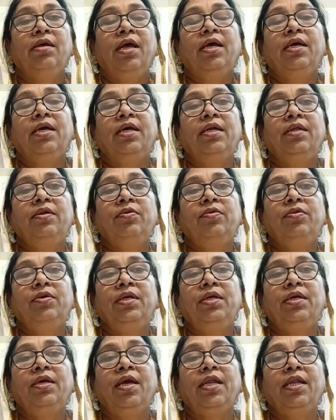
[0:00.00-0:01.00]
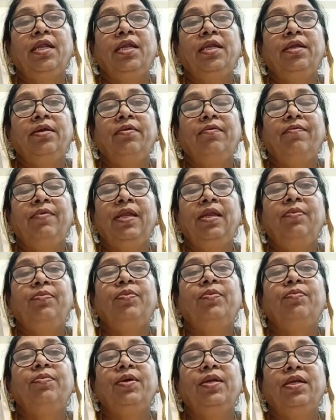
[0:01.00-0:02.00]
అక్కడ నుండి ఆయనని
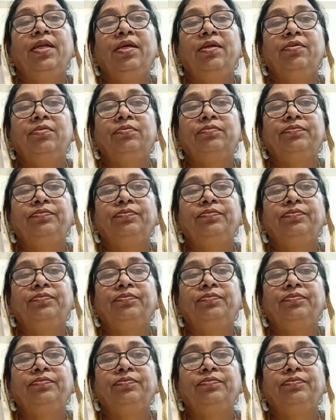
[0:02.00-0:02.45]
వెళ్ళిపోమన్నారు